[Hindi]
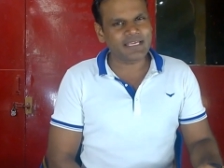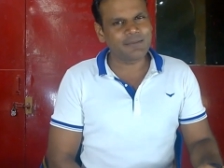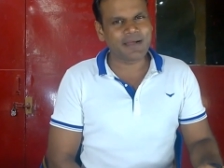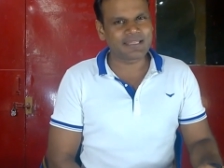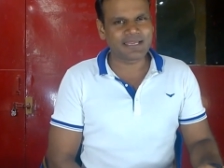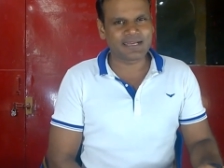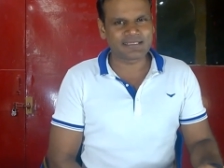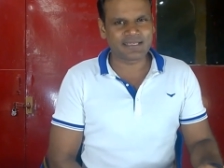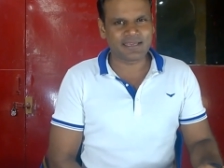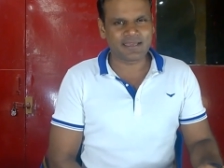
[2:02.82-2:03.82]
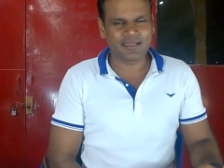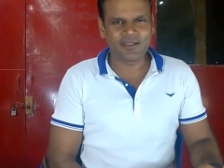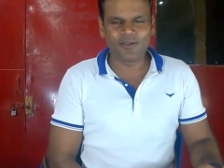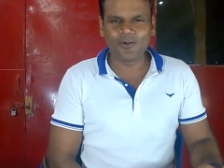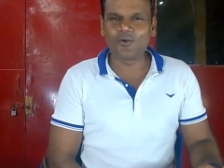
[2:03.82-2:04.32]
प्यार की बातें करते हैं
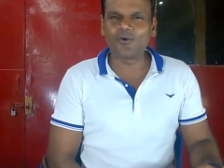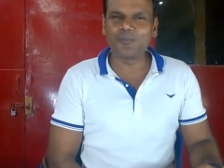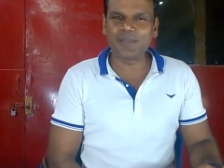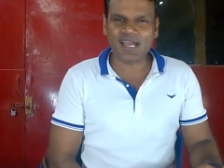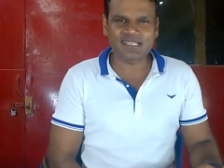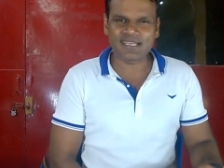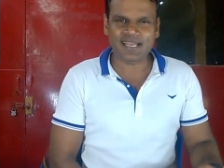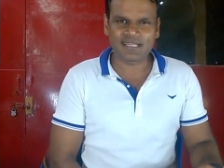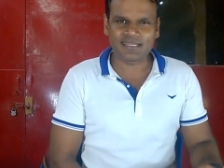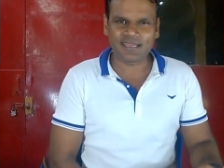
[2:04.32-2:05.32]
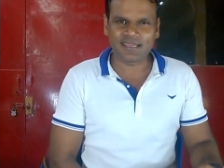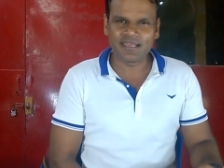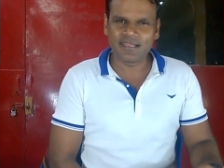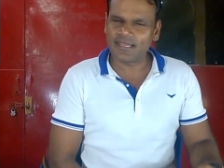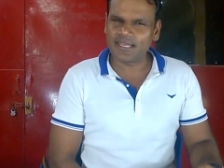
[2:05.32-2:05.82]
लोगों को प्यार सिखाते हैं
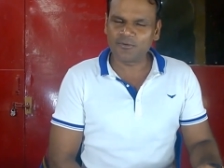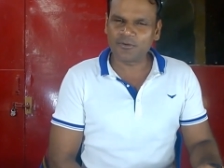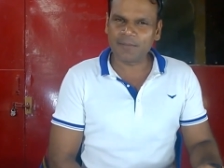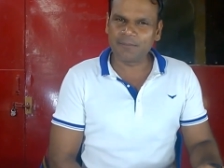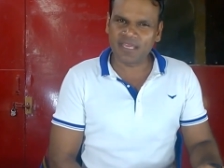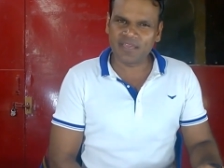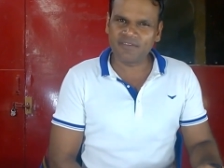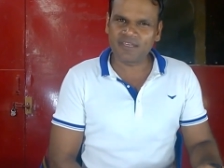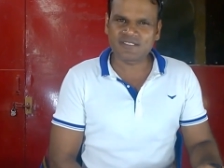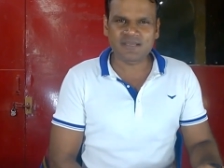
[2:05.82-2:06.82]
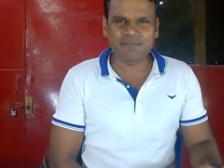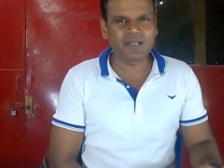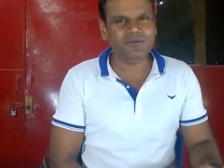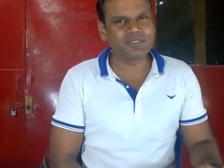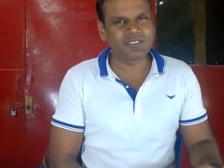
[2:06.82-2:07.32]
लेकिन उनका बिहेवियर उससे
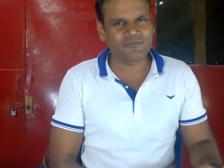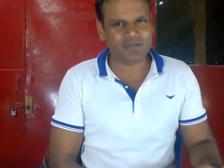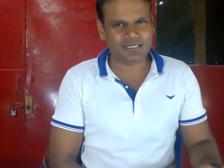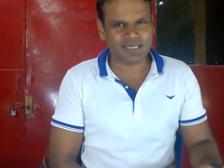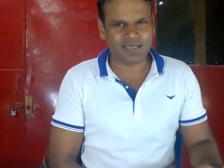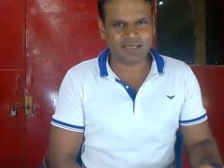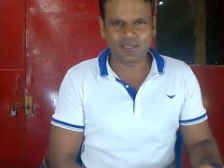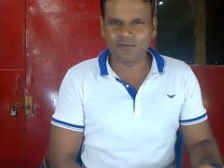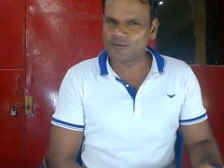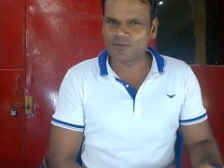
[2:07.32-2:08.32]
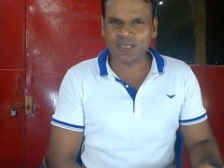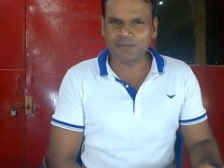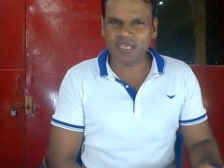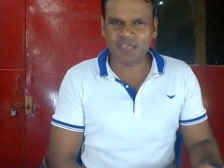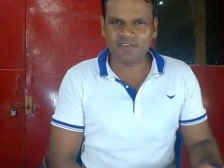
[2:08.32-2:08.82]
बिल्कुल डिफरेंट है
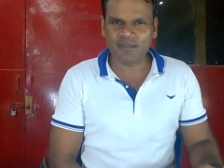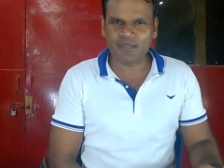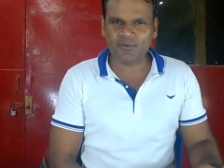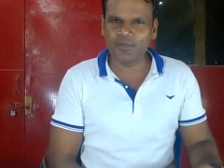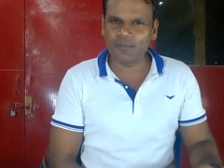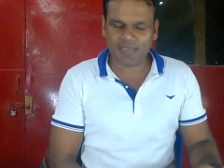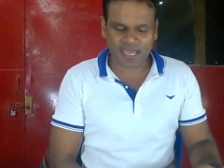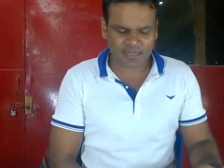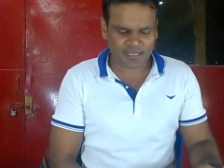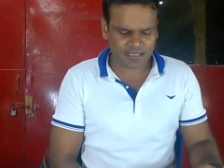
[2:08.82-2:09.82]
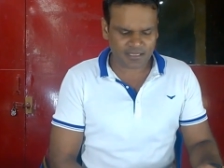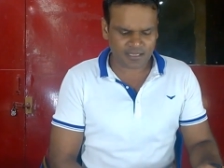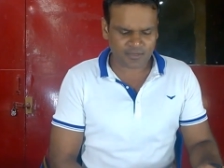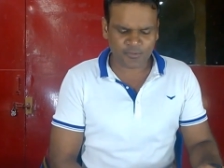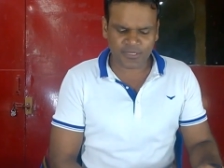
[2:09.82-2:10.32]
उनके बिहेवियर में कोई प्यार
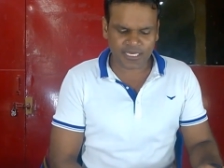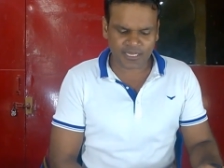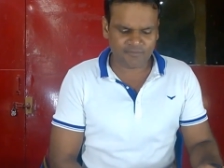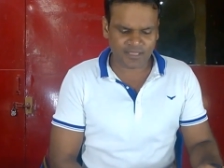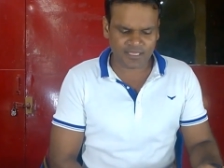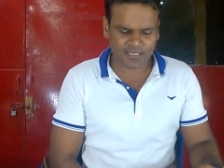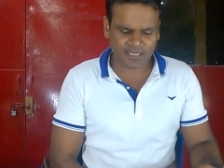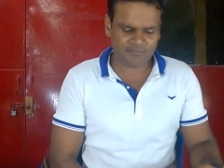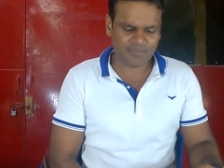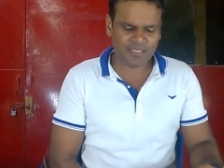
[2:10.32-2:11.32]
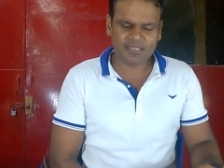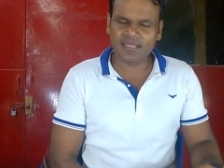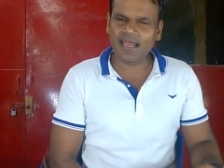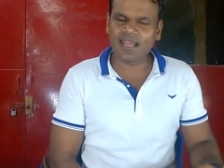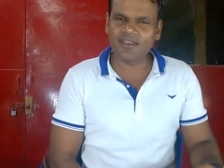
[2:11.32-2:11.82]
नहीं है कोई लव नहीं है
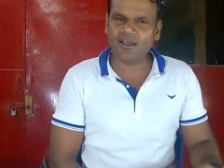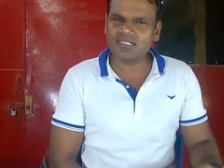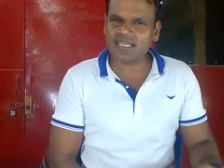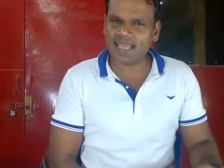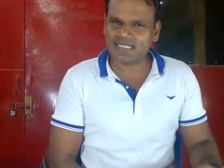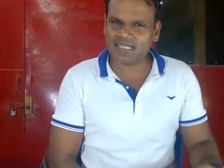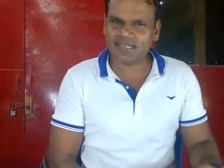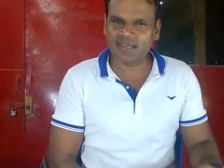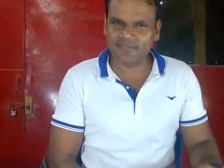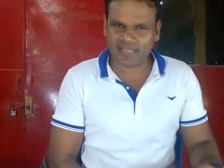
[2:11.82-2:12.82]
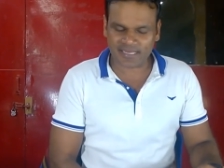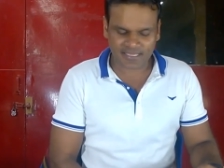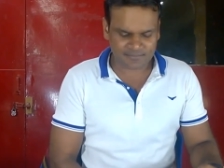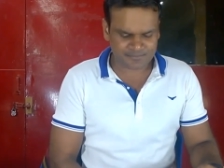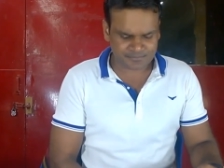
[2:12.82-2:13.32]
दे आर नॉट एक्टिंग
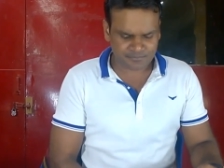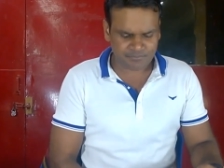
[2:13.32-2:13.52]
लविंगली